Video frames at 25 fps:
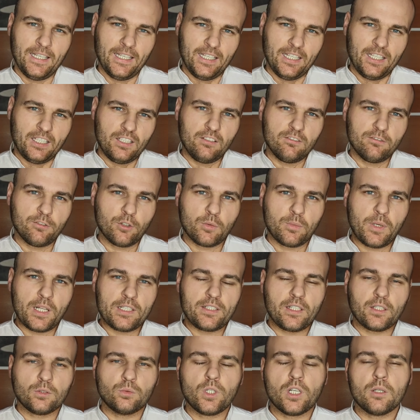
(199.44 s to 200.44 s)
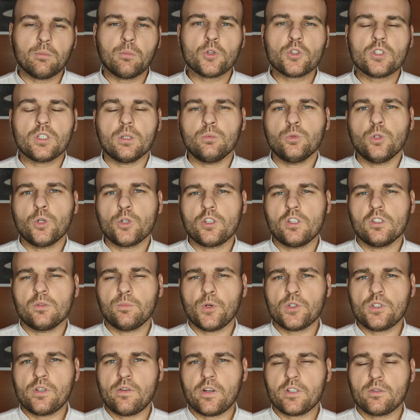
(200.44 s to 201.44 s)
Informacja, której można było się
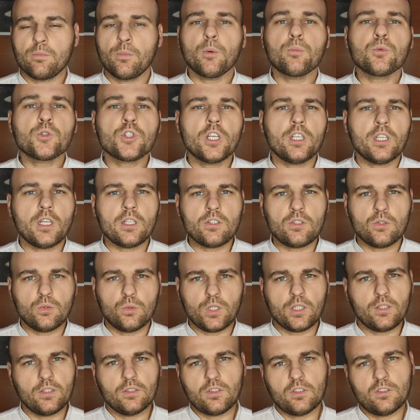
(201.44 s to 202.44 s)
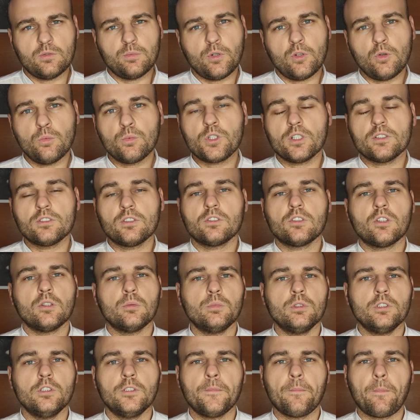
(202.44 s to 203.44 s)
spodziewać po przejęciu tego zespołu przez
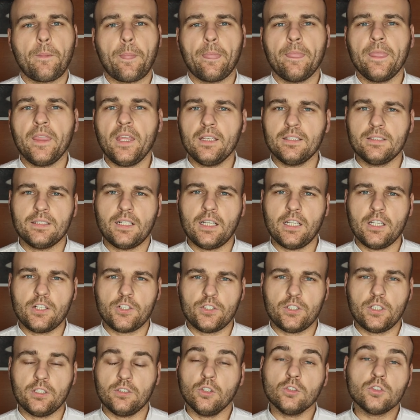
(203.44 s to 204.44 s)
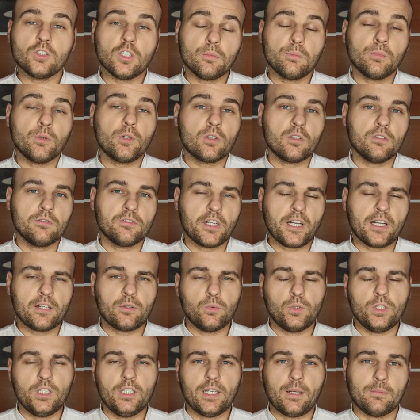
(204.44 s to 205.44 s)
osoby niezależne. Do tej pory Frank
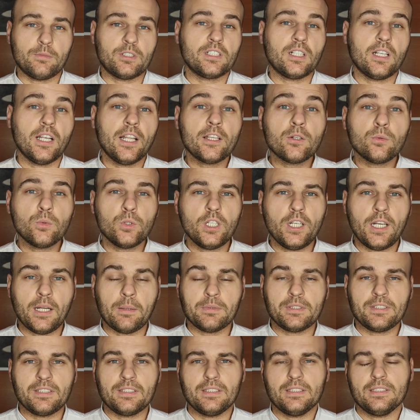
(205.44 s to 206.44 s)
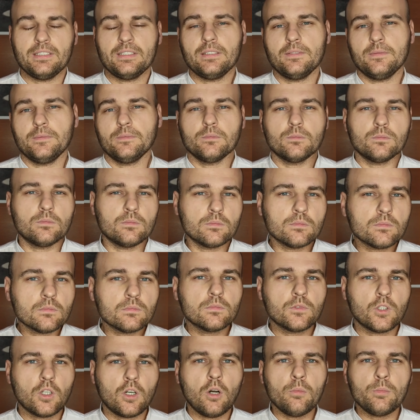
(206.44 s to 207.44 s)
Williams, Claire Williams,
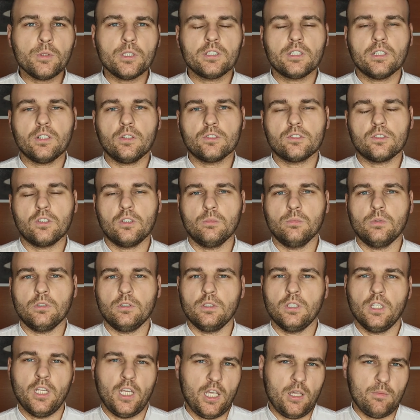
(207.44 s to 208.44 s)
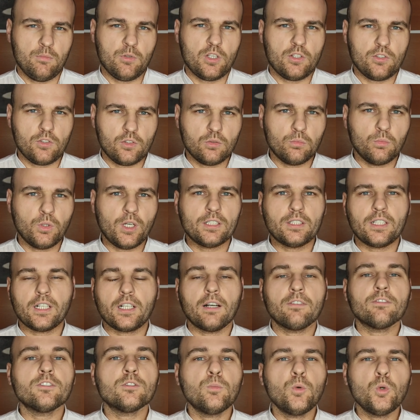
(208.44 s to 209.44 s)
Obie te osoby, myślę, że to była taka
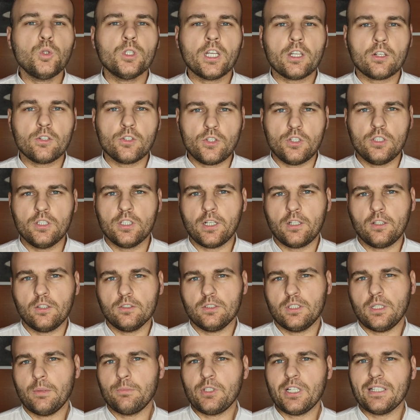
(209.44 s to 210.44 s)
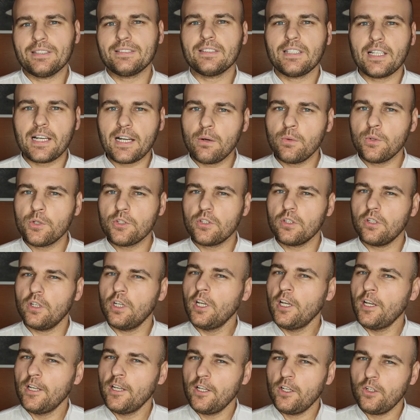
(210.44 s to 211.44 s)
wspólna rodzinna koncepcja, starały się
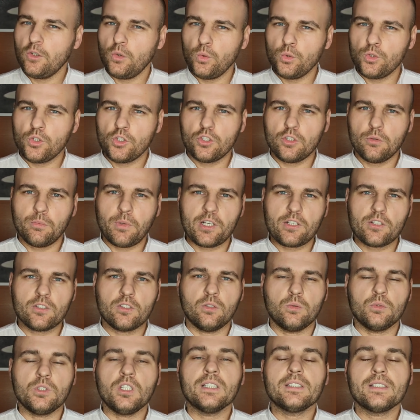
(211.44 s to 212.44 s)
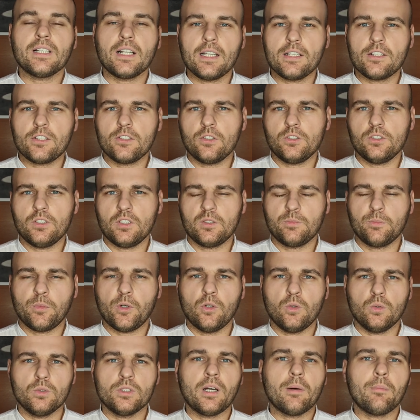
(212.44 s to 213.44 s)
utrzymać tą niezależność
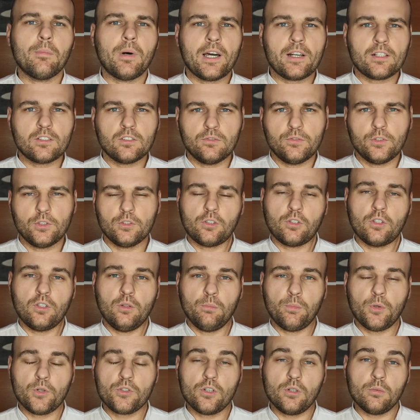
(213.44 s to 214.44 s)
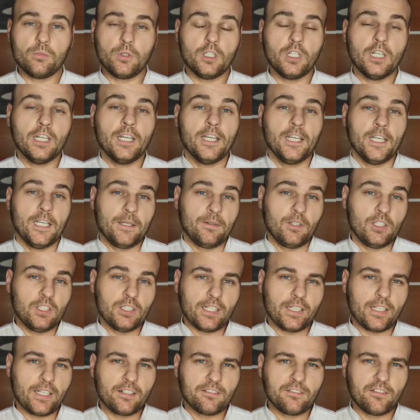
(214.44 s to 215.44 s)
zespołu na bardzo wysokim poziomie i
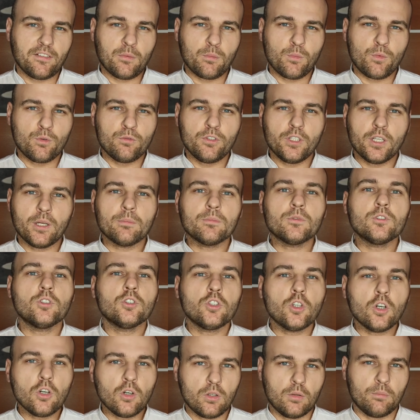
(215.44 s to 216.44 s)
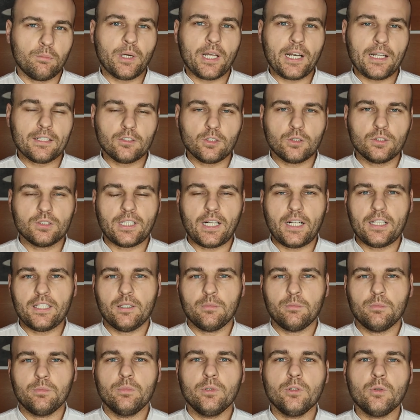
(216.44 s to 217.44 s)
tak jak Wam mówiłem, to paradoksalnie
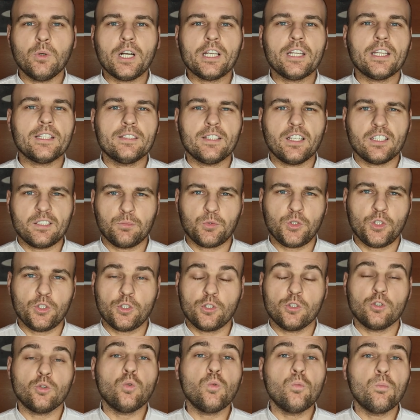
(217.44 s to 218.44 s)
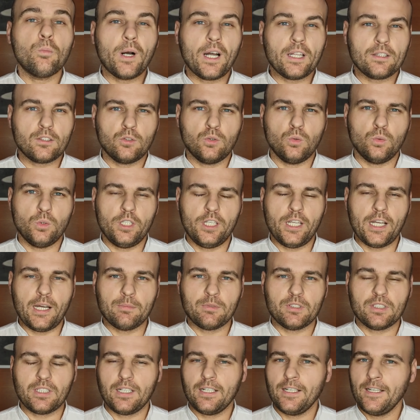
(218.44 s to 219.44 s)
była jedna z przyczyn upadku
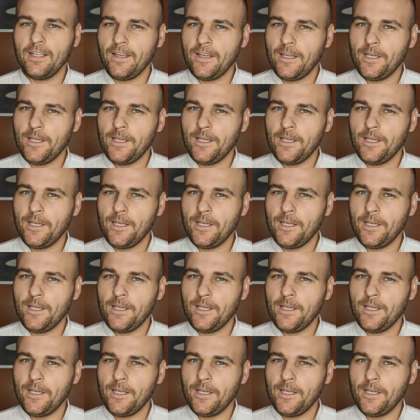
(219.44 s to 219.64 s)
Williamsa.